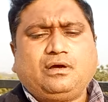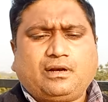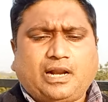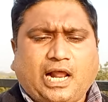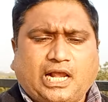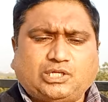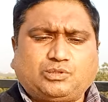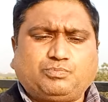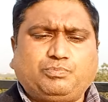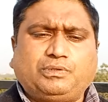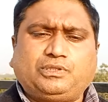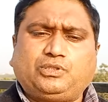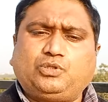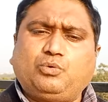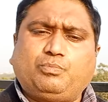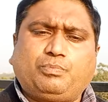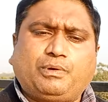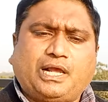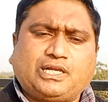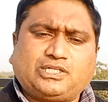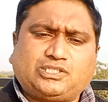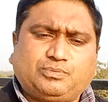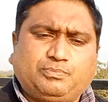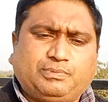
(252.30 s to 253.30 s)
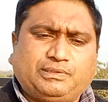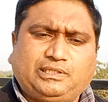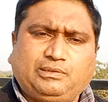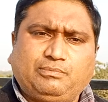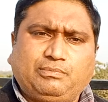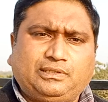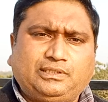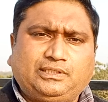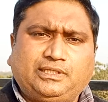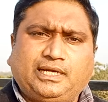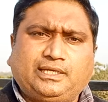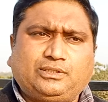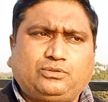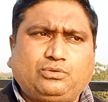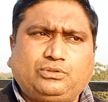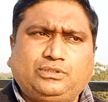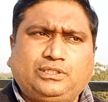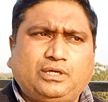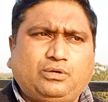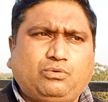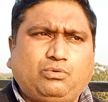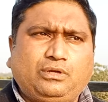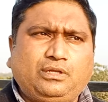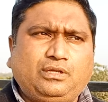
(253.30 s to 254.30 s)
राष्ट्रपति उपराष्ट्रपति बन जाए तो
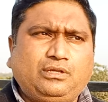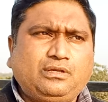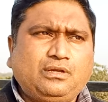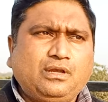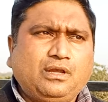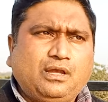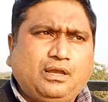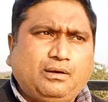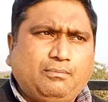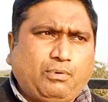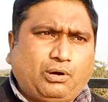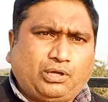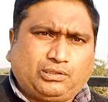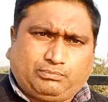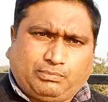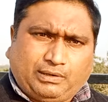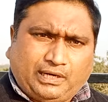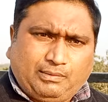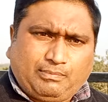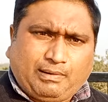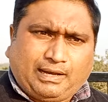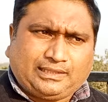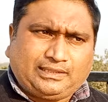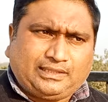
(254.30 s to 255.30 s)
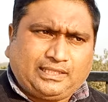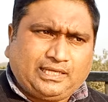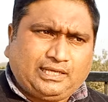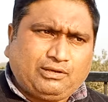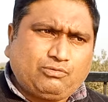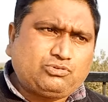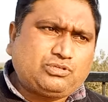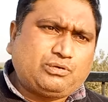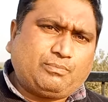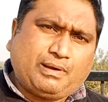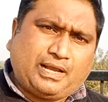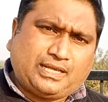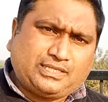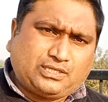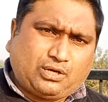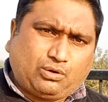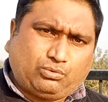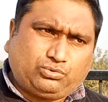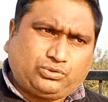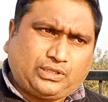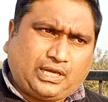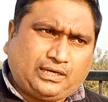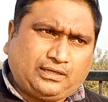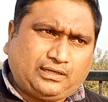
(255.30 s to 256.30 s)
ये कोई बहुत बड़ी बात नहीं कि वो समाज का
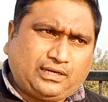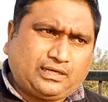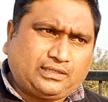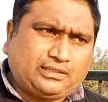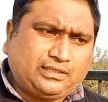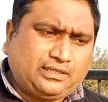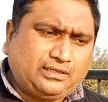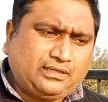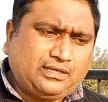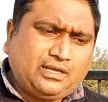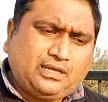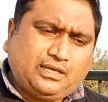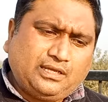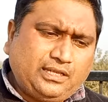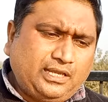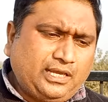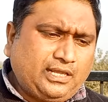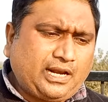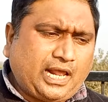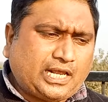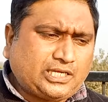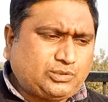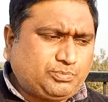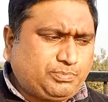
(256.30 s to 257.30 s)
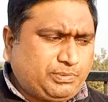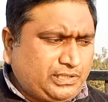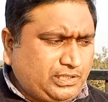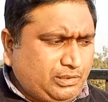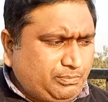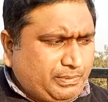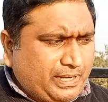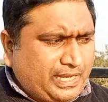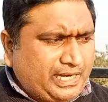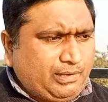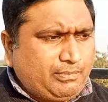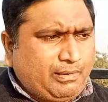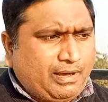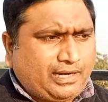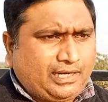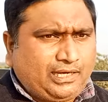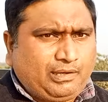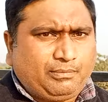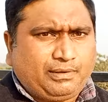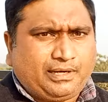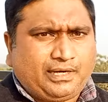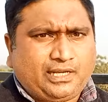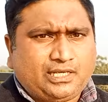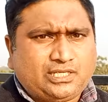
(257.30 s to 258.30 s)
उत्थान कर दे ये राष्ट्रपति पहली बार
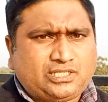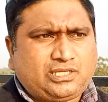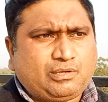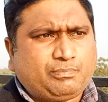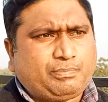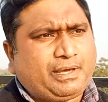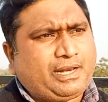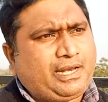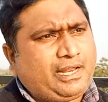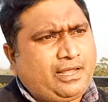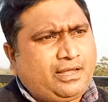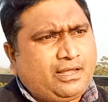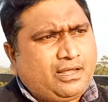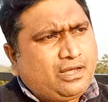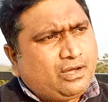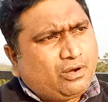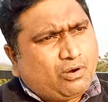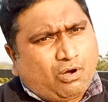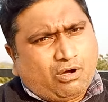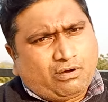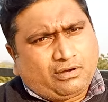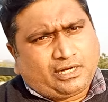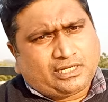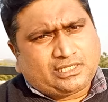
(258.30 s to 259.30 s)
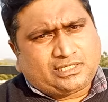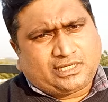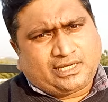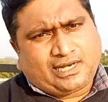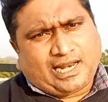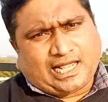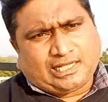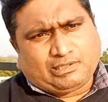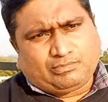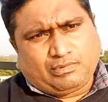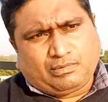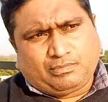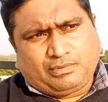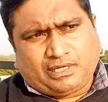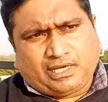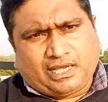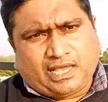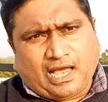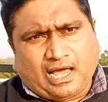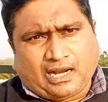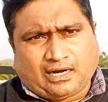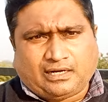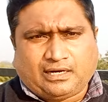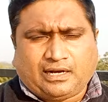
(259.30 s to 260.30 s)
नहीं बने इससे पहले कांग्रेस के राज में भी
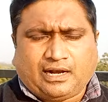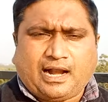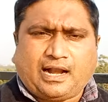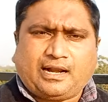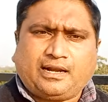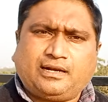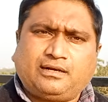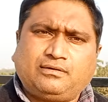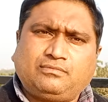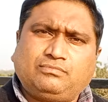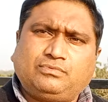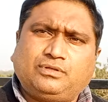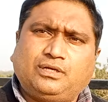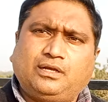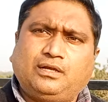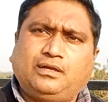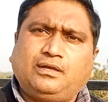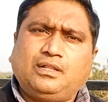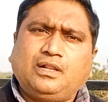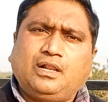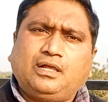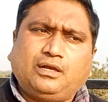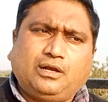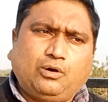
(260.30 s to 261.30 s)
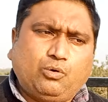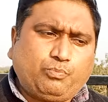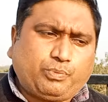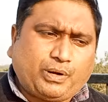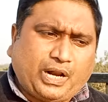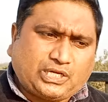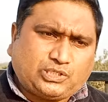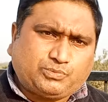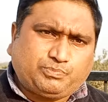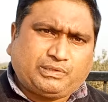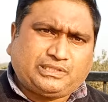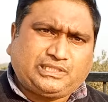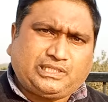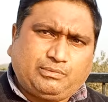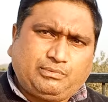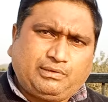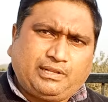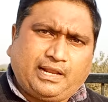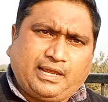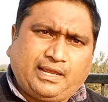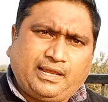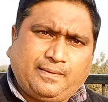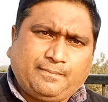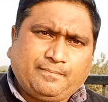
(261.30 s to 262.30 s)
के आर नारायणन उपराष्ट्रपति
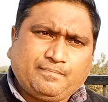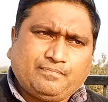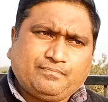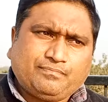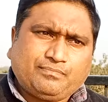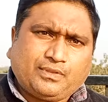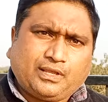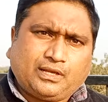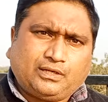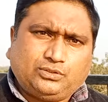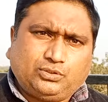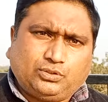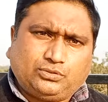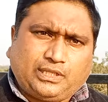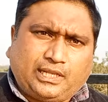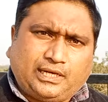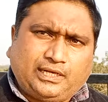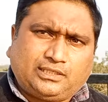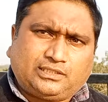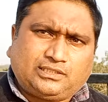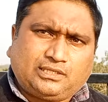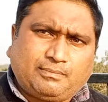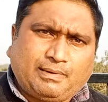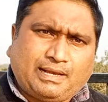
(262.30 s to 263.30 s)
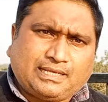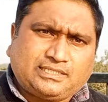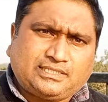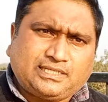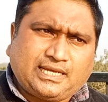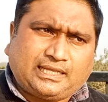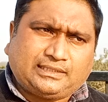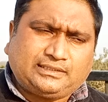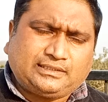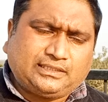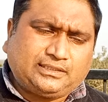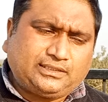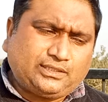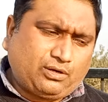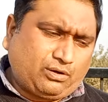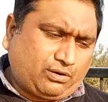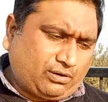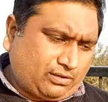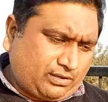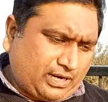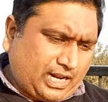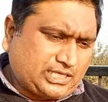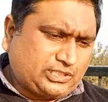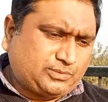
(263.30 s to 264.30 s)
भी रहे हम्म। जो दलित समाज से आते थे
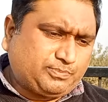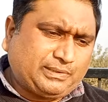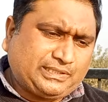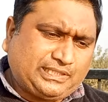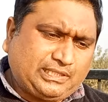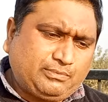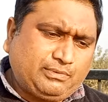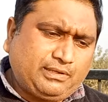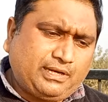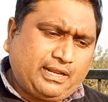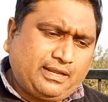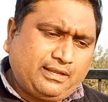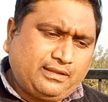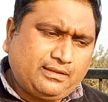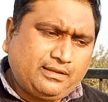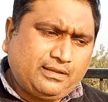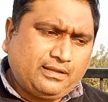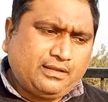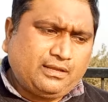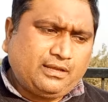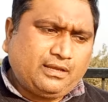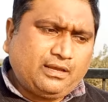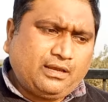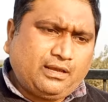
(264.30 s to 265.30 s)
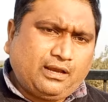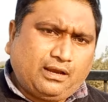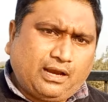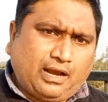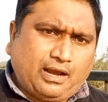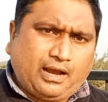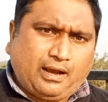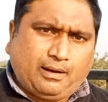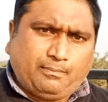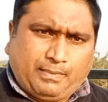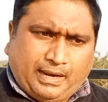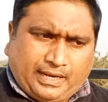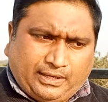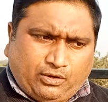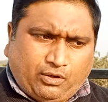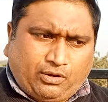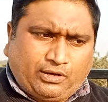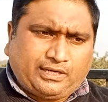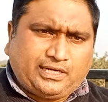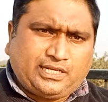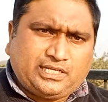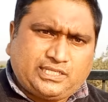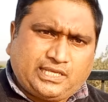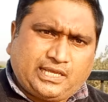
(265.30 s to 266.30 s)
और राष्ट्रपति भी रहे
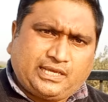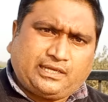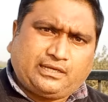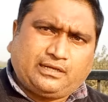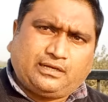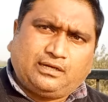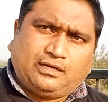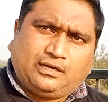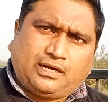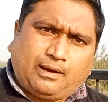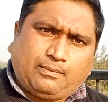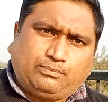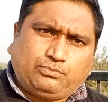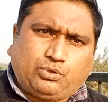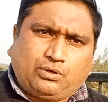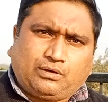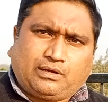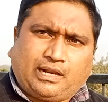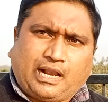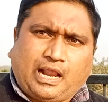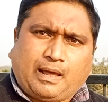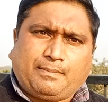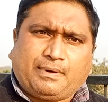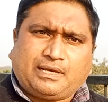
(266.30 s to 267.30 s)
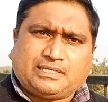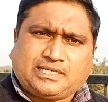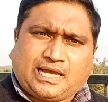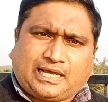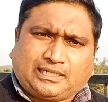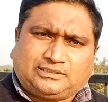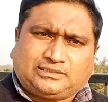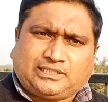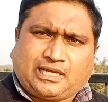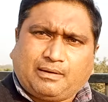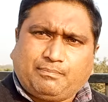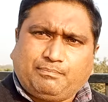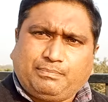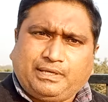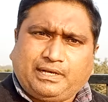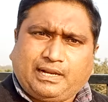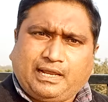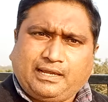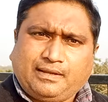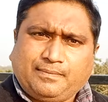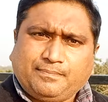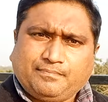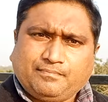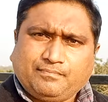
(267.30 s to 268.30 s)
माइनॉरिटी से अब्दुल कलाम आजाद साहब भी
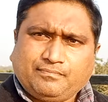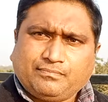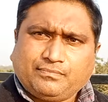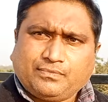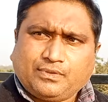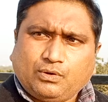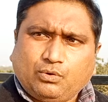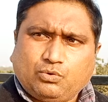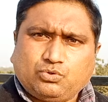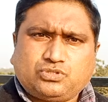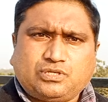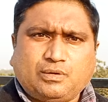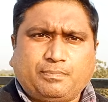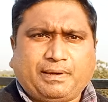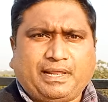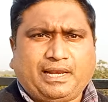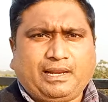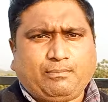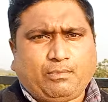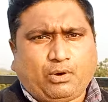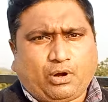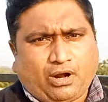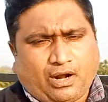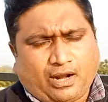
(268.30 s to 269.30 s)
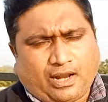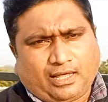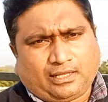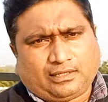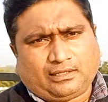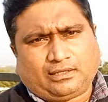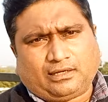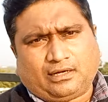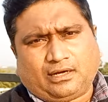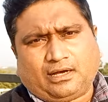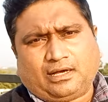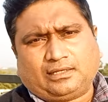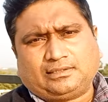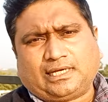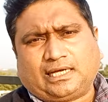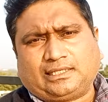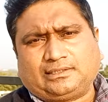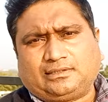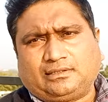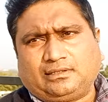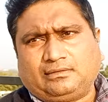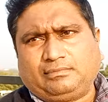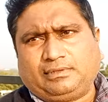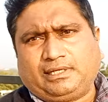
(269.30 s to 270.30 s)
रहे उससे पहले मौलाना
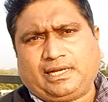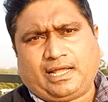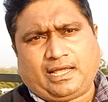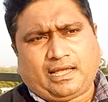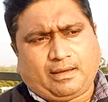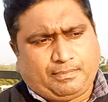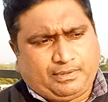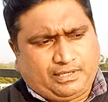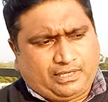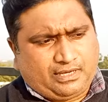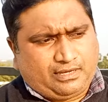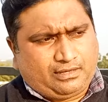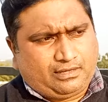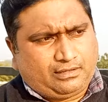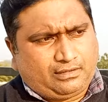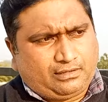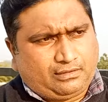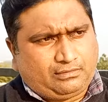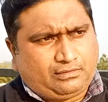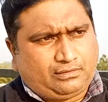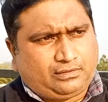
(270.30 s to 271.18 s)
आजाद भी रहे अभी ये